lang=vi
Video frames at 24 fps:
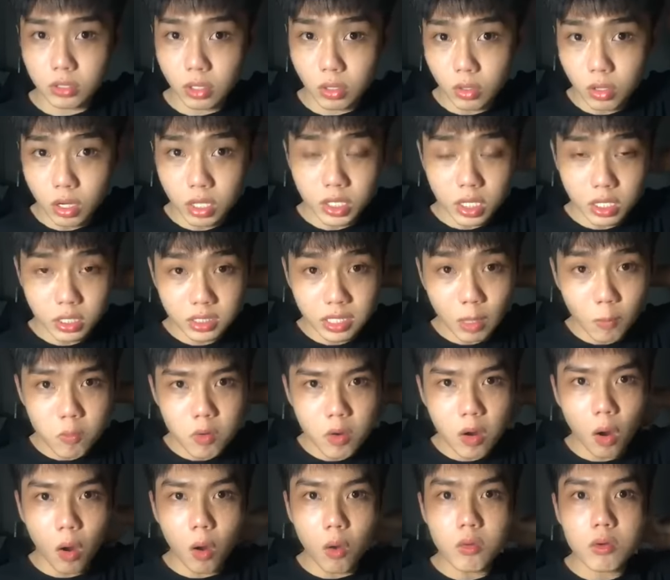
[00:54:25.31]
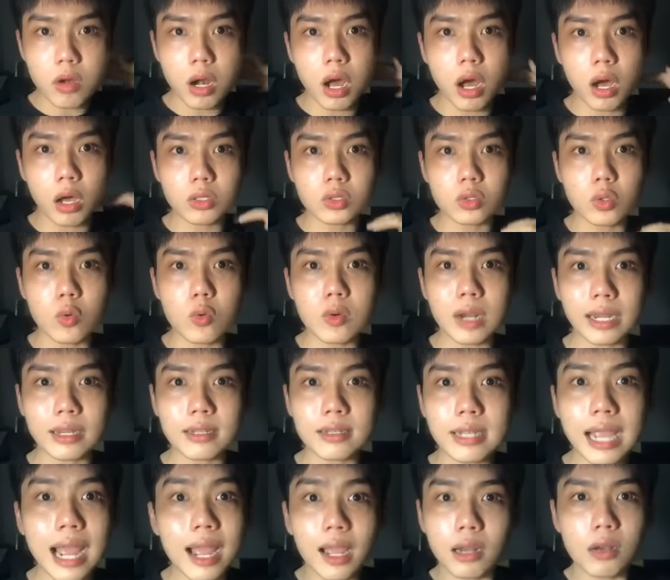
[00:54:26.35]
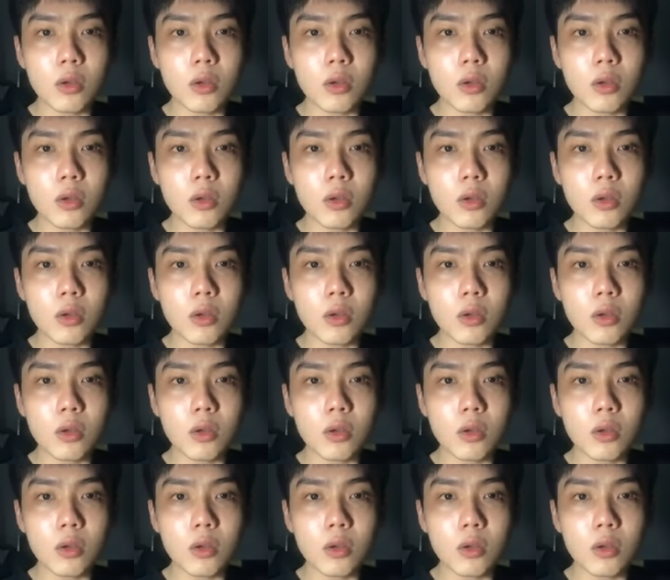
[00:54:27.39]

từ ở trên sóng cổ rờ xuống lạnh ngắt